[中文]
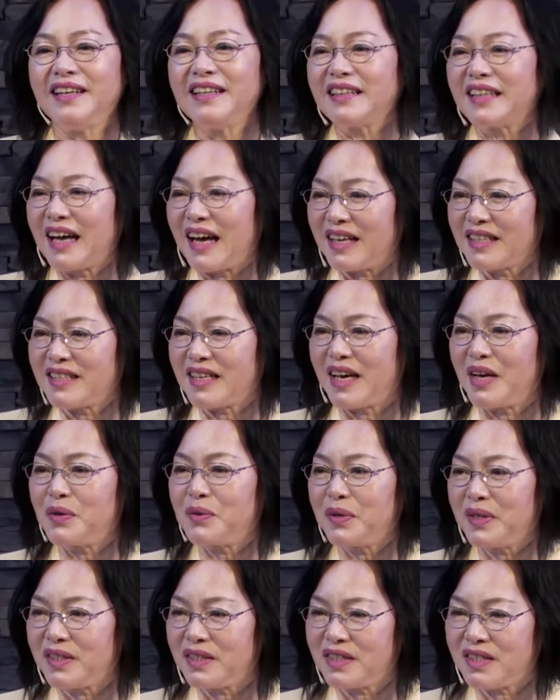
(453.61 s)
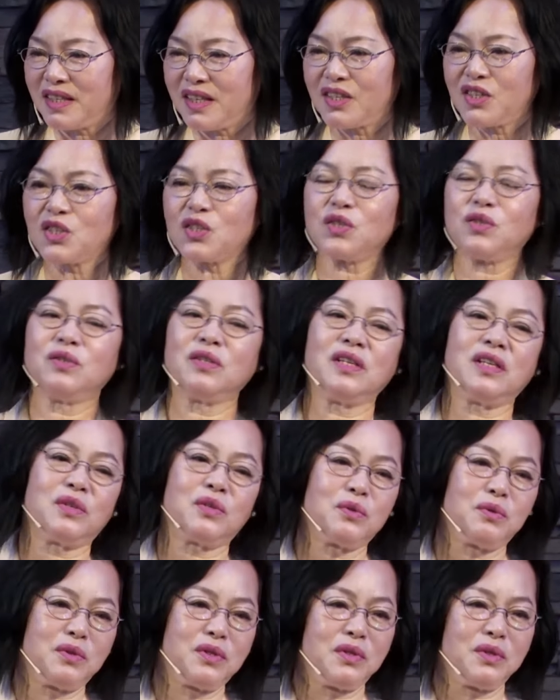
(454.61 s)
他才会接受耶
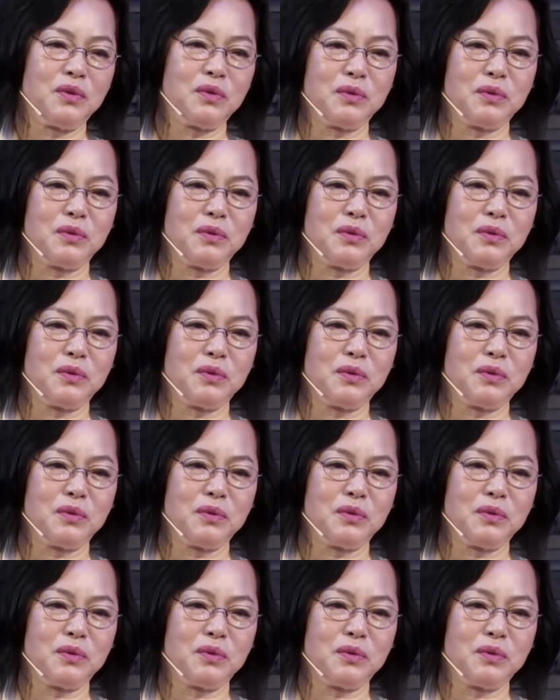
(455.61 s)
稣基督。